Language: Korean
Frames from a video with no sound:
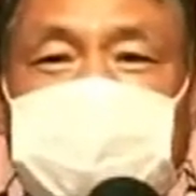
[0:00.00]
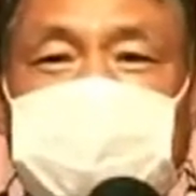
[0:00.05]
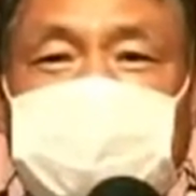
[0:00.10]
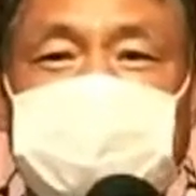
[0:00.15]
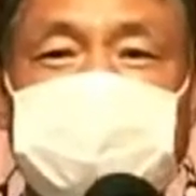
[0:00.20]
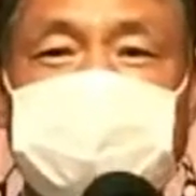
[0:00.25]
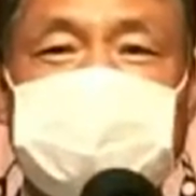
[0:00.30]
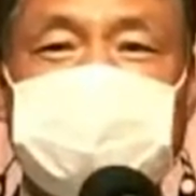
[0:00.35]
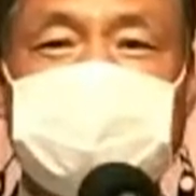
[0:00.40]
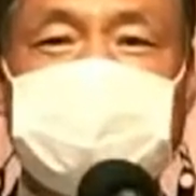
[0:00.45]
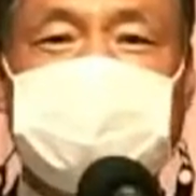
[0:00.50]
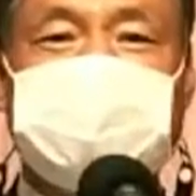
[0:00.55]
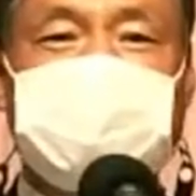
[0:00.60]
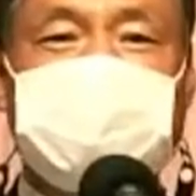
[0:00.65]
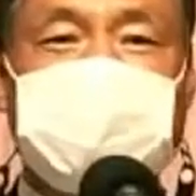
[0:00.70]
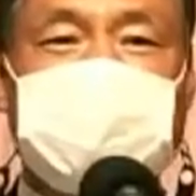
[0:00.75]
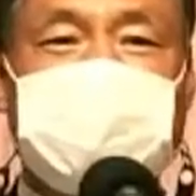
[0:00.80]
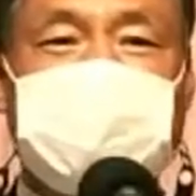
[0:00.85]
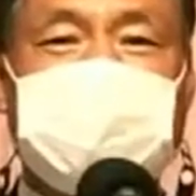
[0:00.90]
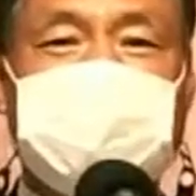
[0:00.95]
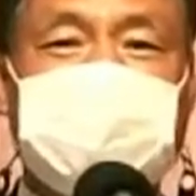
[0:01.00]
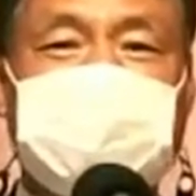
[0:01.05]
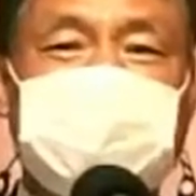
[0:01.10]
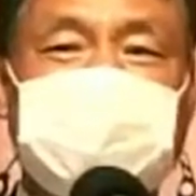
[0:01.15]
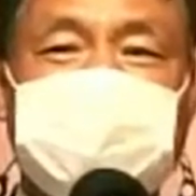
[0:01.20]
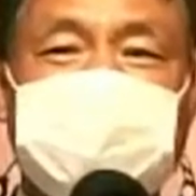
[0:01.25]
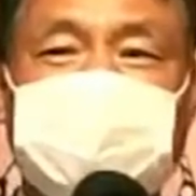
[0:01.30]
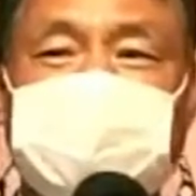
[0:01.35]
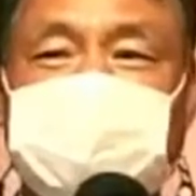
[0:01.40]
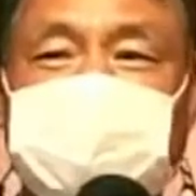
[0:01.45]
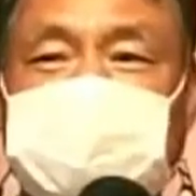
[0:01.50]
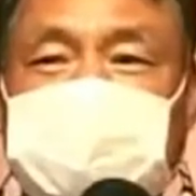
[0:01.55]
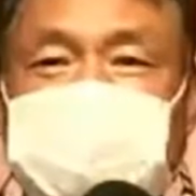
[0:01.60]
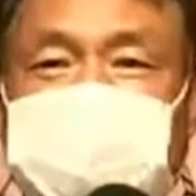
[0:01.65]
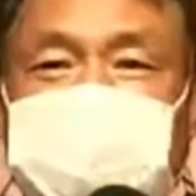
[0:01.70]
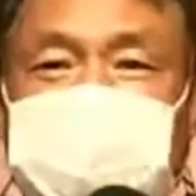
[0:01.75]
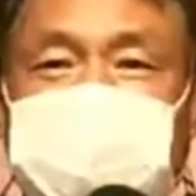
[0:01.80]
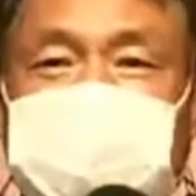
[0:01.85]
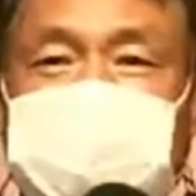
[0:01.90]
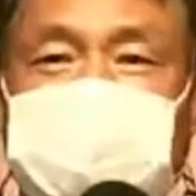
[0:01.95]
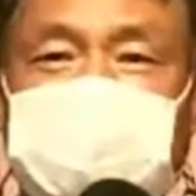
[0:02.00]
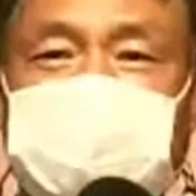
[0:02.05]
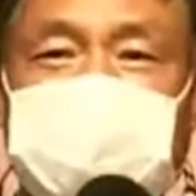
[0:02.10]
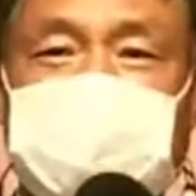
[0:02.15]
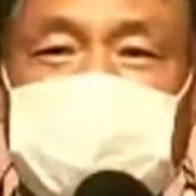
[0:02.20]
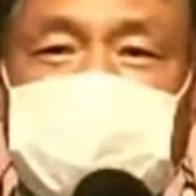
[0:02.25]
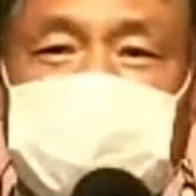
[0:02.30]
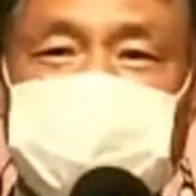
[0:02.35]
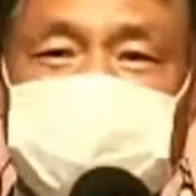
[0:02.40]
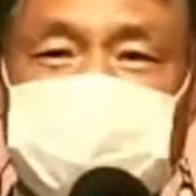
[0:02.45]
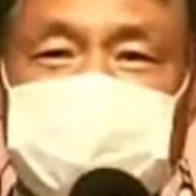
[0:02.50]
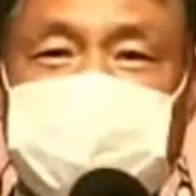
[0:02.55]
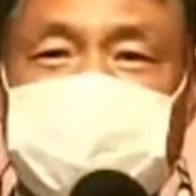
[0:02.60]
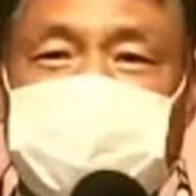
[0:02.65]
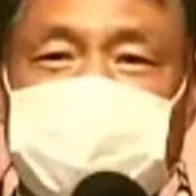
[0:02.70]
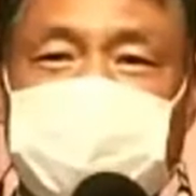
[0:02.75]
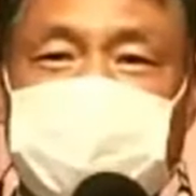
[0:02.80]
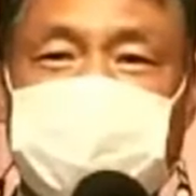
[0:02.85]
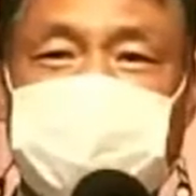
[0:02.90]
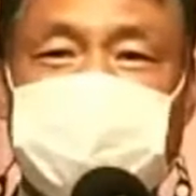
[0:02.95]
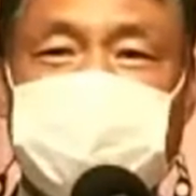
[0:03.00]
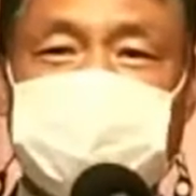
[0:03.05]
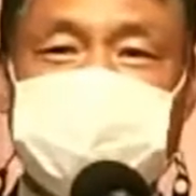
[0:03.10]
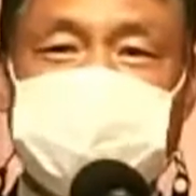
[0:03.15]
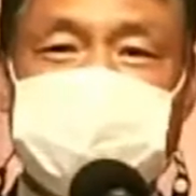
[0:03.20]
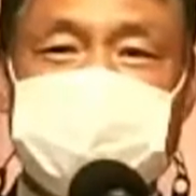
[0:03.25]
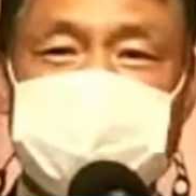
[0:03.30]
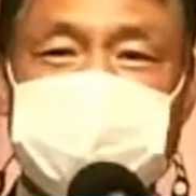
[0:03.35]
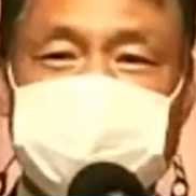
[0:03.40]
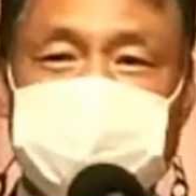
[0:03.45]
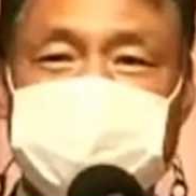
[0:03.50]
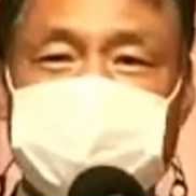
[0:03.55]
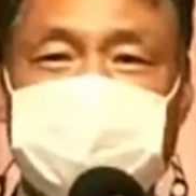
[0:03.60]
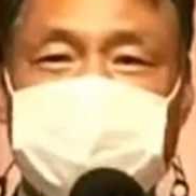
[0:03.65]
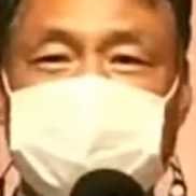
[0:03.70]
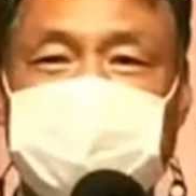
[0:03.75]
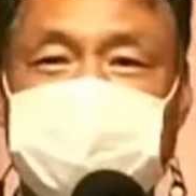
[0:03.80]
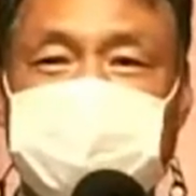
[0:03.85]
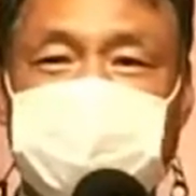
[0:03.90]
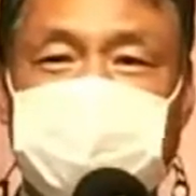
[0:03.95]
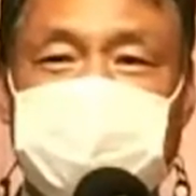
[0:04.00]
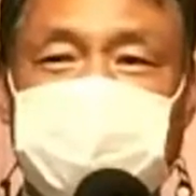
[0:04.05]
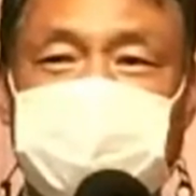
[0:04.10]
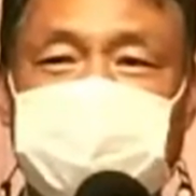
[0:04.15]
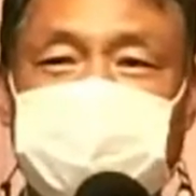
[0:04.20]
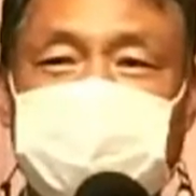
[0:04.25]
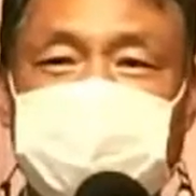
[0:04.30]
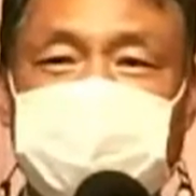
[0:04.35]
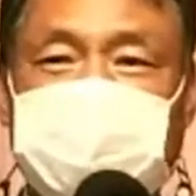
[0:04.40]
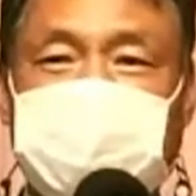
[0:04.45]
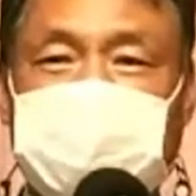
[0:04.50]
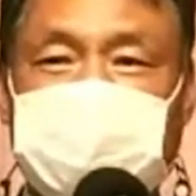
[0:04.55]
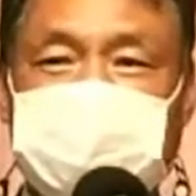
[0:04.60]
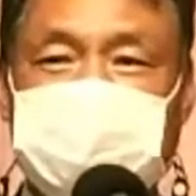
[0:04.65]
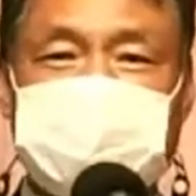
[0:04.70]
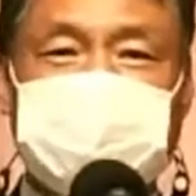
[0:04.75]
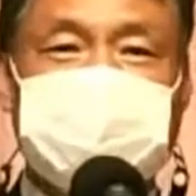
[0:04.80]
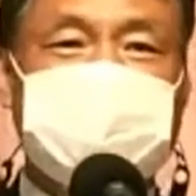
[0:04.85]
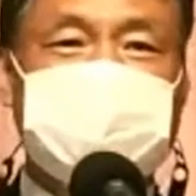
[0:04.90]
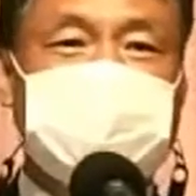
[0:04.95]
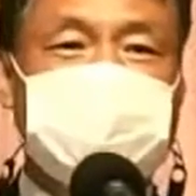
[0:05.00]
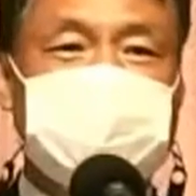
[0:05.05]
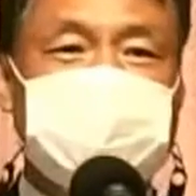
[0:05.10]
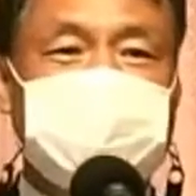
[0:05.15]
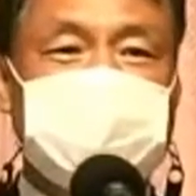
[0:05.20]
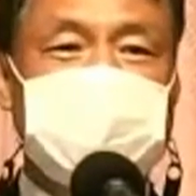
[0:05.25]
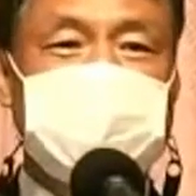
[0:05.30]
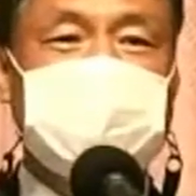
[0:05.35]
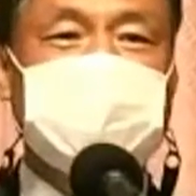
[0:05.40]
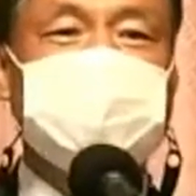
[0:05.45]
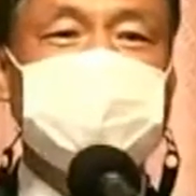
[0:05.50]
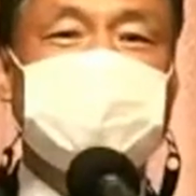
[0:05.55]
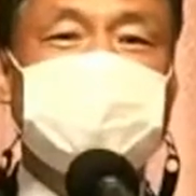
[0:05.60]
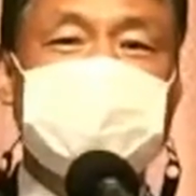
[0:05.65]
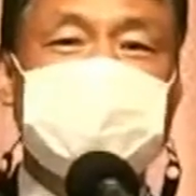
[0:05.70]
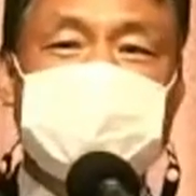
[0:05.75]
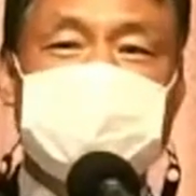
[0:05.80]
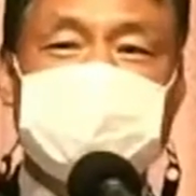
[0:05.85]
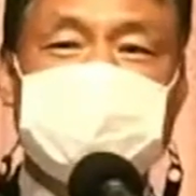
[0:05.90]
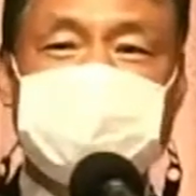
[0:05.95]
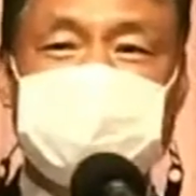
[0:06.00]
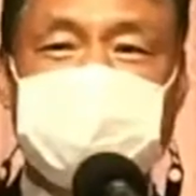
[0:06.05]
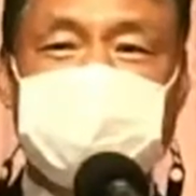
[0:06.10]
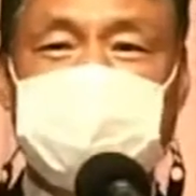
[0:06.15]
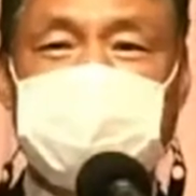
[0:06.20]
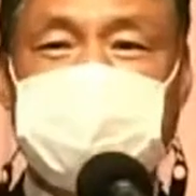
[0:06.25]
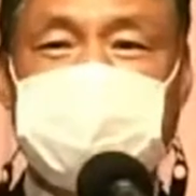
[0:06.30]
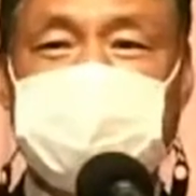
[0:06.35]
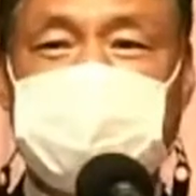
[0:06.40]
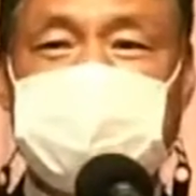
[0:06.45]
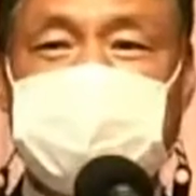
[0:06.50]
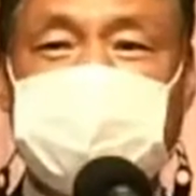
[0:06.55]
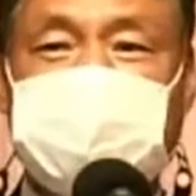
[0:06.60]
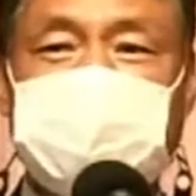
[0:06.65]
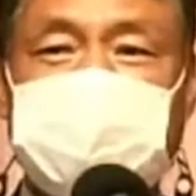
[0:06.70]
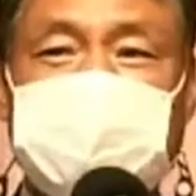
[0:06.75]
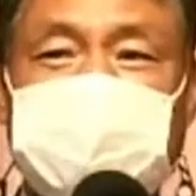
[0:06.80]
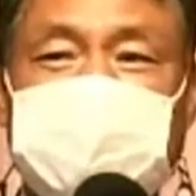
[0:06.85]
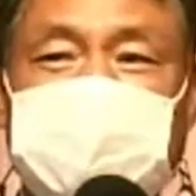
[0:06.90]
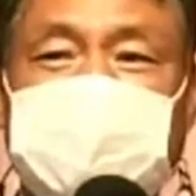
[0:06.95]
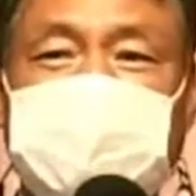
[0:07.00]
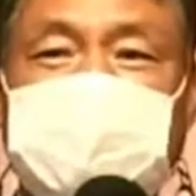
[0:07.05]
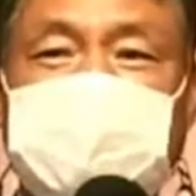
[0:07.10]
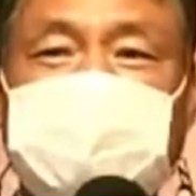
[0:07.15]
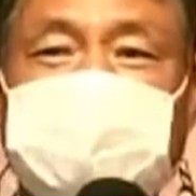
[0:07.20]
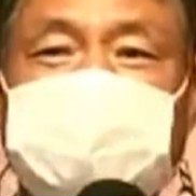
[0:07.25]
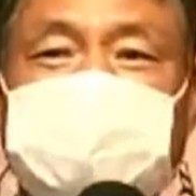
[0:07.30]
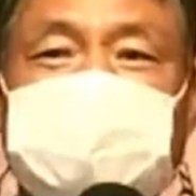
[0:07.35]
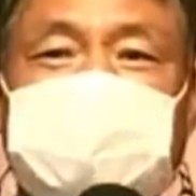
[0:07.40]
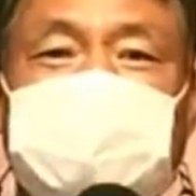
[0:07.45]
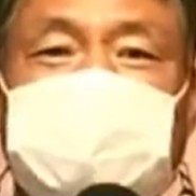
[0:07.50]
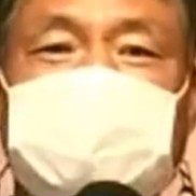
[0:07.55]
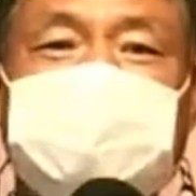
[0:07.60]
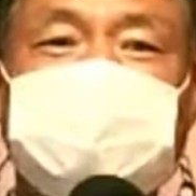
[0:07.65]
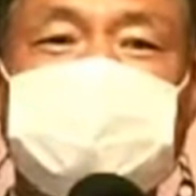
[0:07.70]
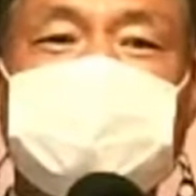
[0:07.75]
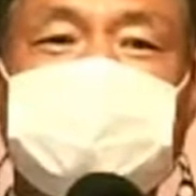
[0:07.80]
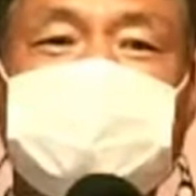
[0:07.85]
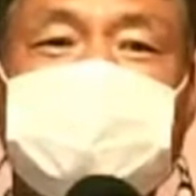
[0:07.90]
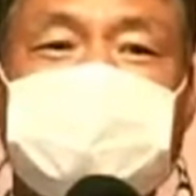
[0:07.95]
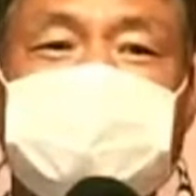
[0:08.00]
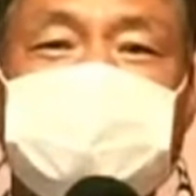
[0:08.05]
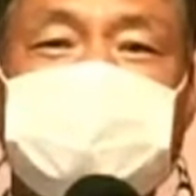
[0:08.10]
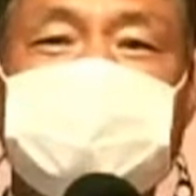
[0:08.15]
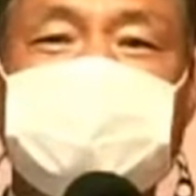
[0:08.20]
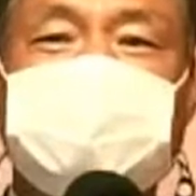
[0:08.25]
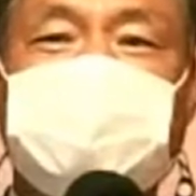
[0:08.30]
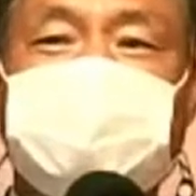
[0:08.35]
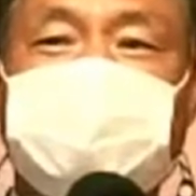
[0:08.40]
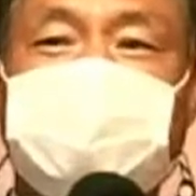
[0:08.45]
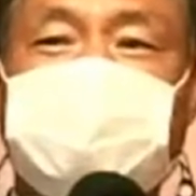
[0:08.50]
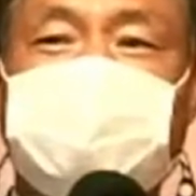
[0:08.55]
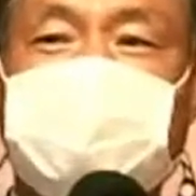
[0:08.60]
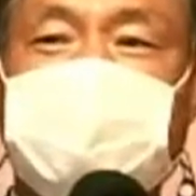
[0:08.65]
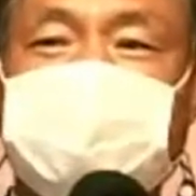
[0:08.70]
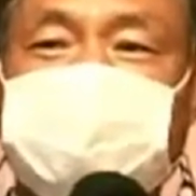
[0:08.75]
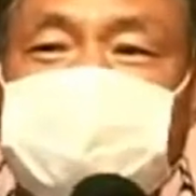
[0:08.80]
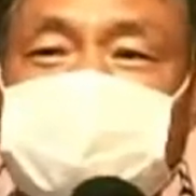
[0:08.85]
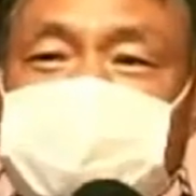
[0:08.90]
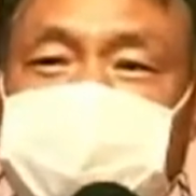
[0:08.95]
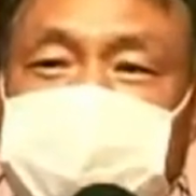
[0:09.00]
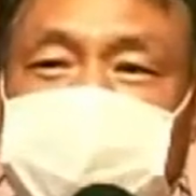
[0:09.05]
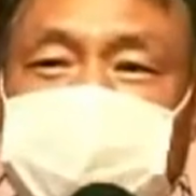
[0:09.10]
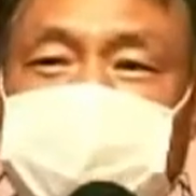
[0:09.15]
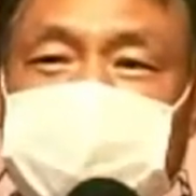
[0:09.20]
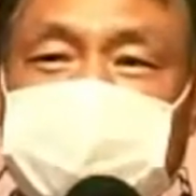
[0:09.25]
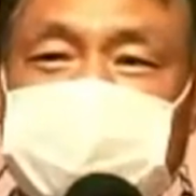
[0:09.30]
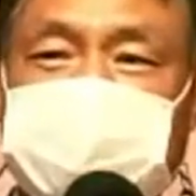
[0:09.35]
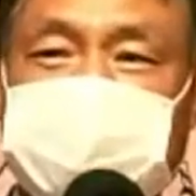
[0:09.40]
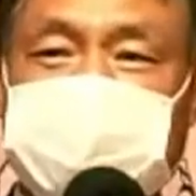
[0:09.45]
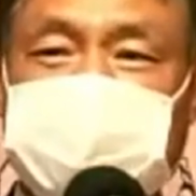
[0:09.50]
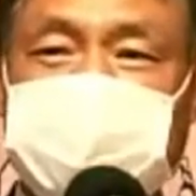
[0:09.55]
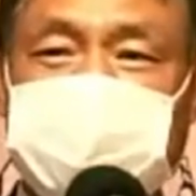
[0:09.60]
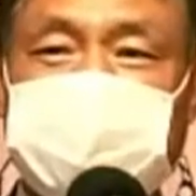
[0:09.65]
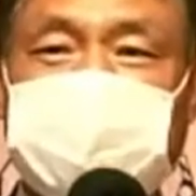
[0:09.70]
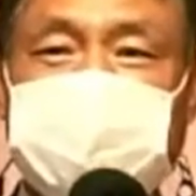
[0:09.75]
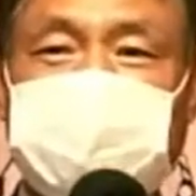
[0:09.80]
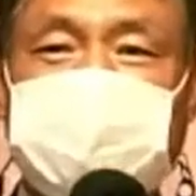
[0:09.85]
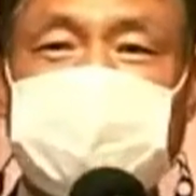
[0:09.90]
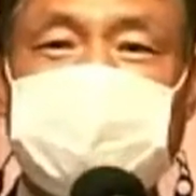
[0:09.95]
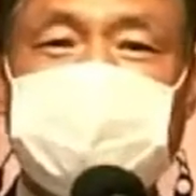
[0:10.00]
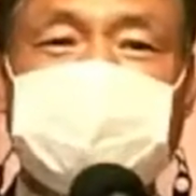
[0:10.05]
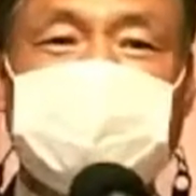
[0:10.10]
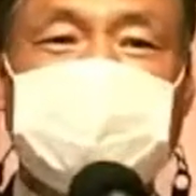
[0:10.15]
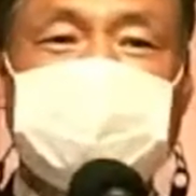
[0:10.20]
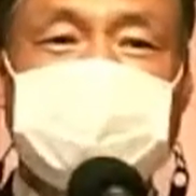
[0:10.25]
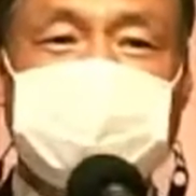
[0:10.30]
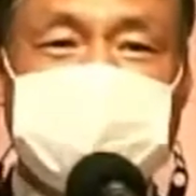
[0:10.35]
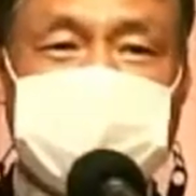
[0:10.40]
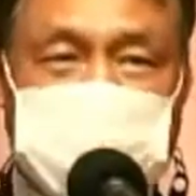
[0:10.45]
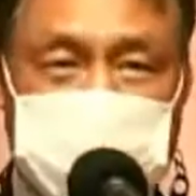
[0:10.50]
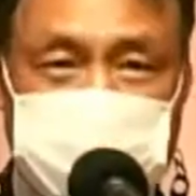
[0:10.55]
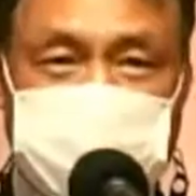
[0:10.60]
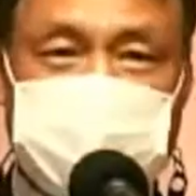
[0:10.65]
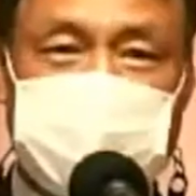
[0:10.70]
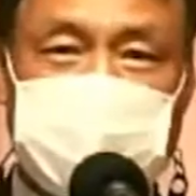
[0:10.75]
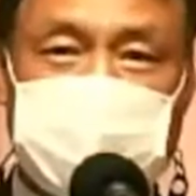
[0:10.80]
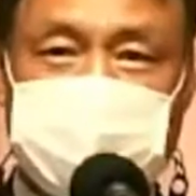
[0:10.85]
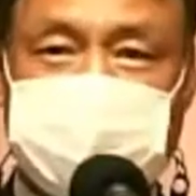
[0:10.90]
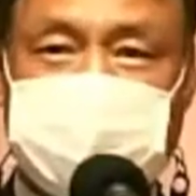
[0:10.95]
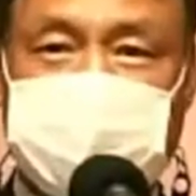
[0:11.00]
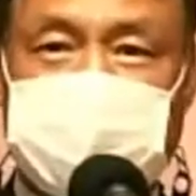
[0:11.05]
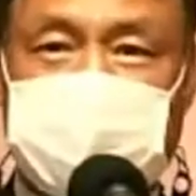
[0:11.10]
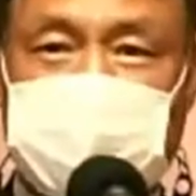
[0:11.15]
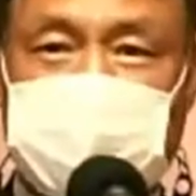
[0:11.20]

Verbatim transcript: 거기에 많은 가문도 있고 지역도 있고 가정도 있고 개인도 있을 것인데 그 사람들을 그 고통 가운데서 건전해 주신 겁니다.